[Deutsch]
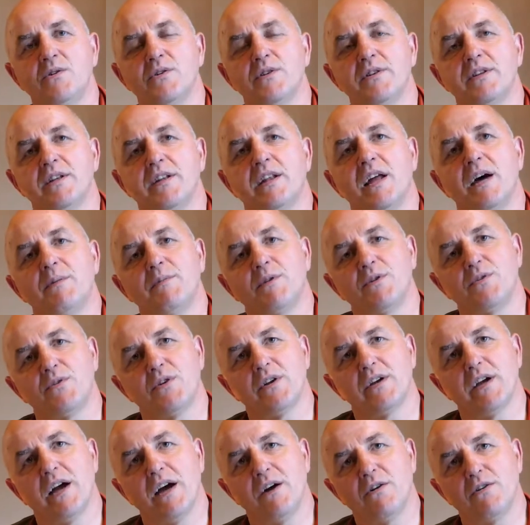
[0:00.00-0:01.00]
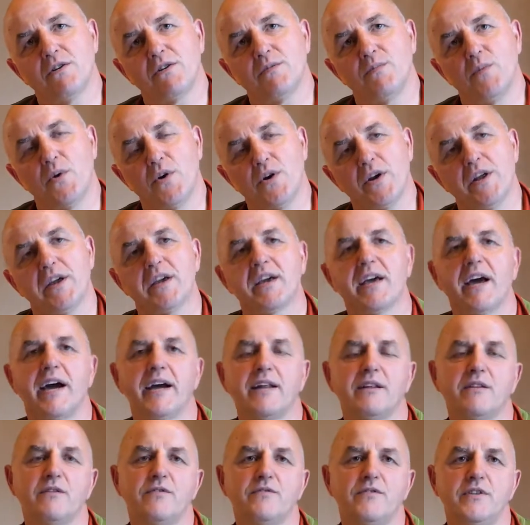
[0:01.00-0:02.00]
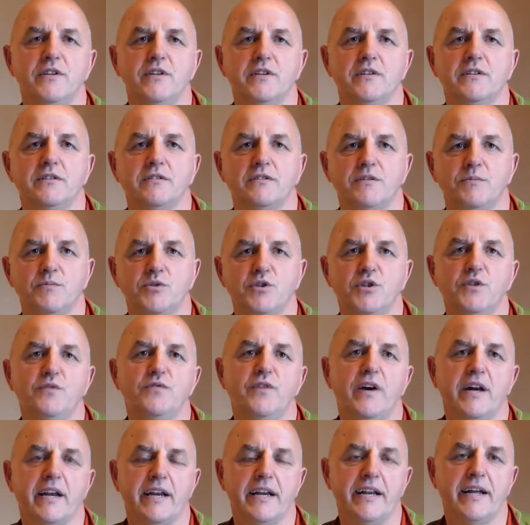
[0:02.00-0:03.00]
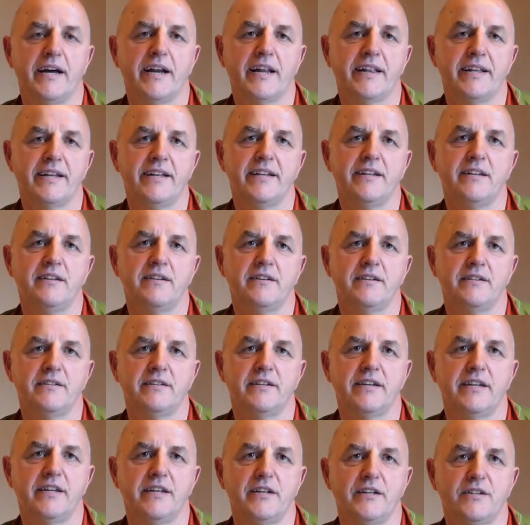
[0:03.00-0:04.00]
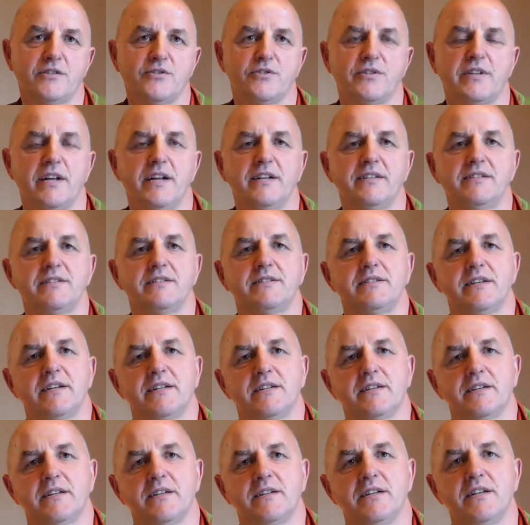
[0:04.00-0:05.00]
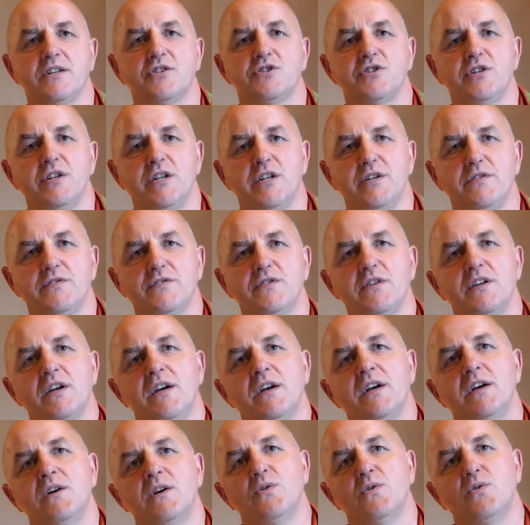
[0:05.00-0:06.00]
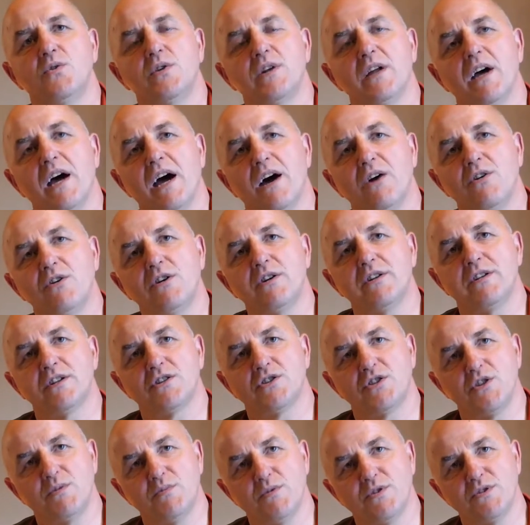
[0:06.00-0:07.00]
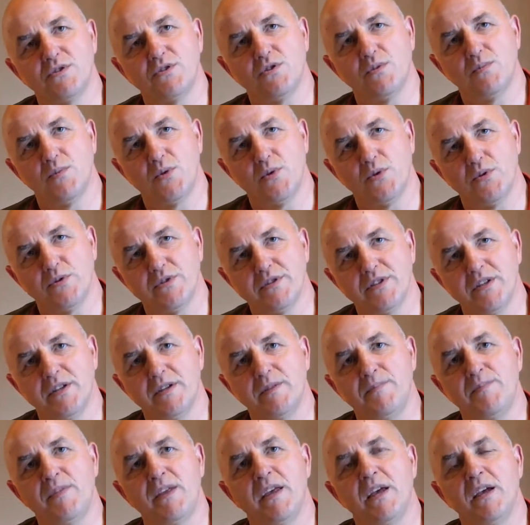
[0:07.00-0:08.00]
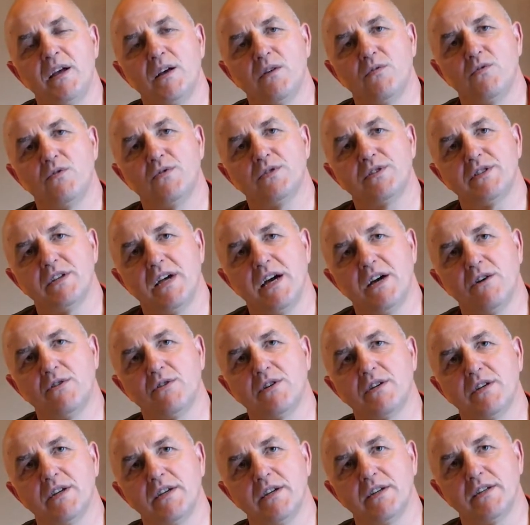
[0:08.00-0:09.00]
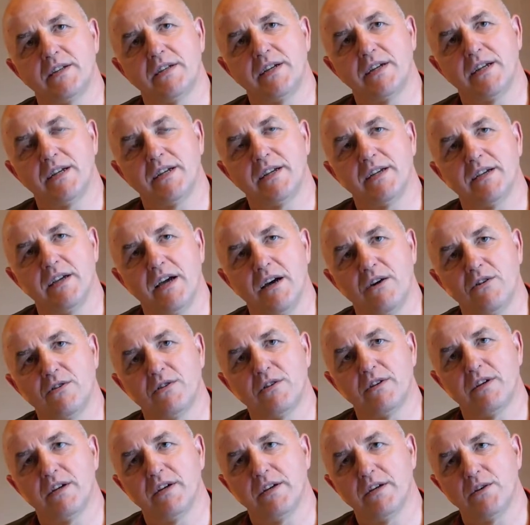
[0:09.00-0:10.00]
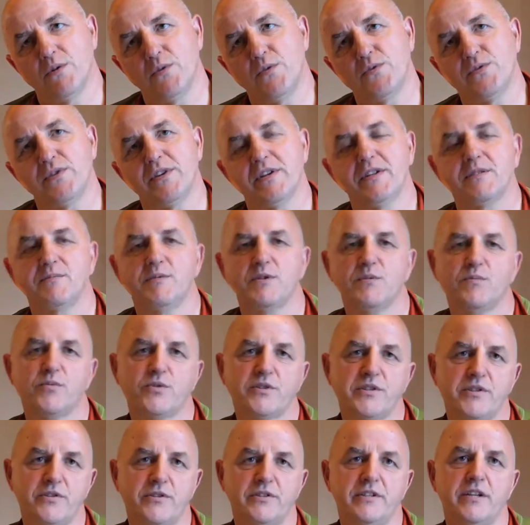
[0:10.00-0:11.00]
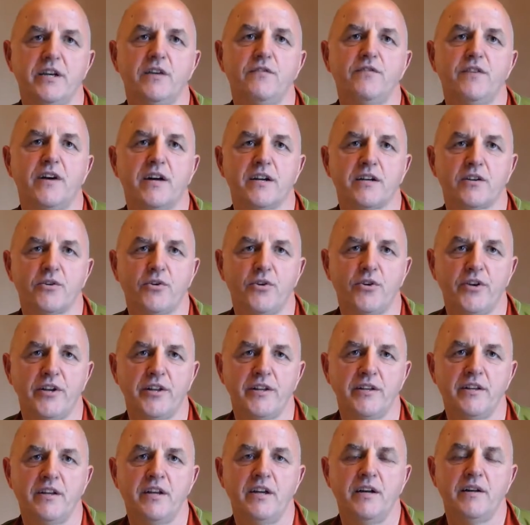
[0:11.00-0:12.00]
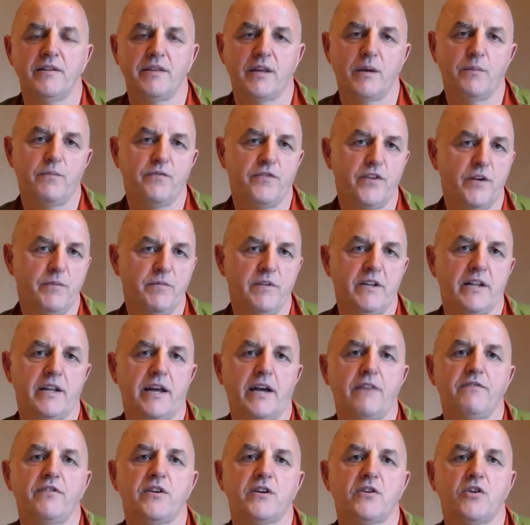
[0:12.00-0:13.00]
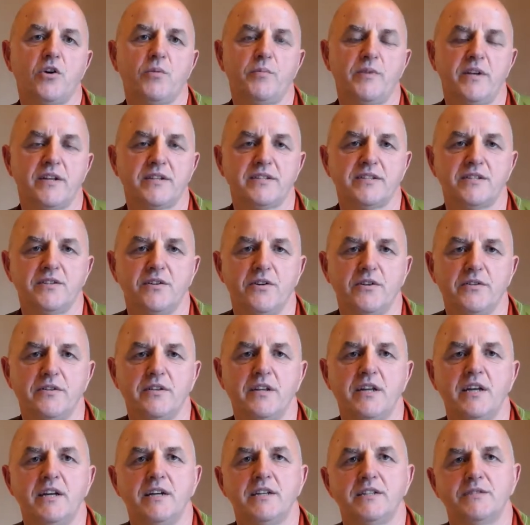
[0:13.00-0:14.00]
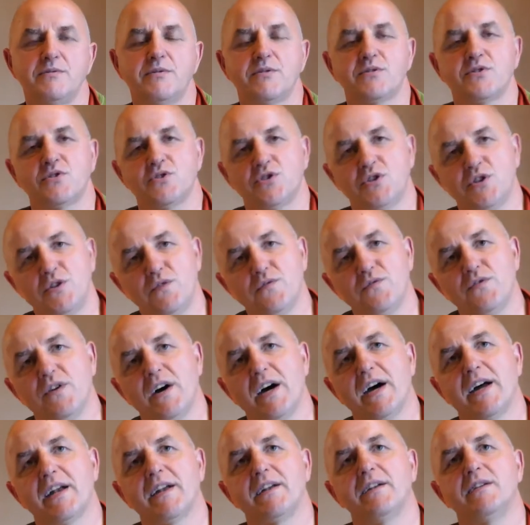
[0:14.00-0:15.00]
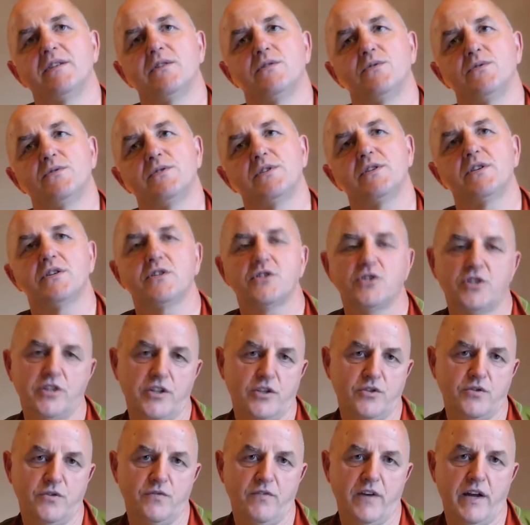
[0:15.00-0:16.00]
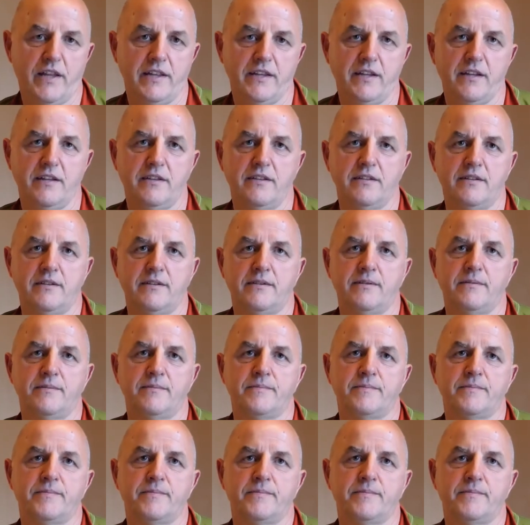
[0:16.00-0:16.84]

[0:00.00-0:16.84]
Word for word: Und dann haben wir natürlich auch Möglichkeiten für zum Skifahren lernen. In der Nähe des Hotels ist ein Kinderskilift oder auch der Skibus zu Blose, wo sie auch äh, täglich auch äh, öfters mit dem Bus hin und her fahren können. Da empfehlen wir dann einfach eine Kombination zwischen Skifahren und Schneeschuhwandern.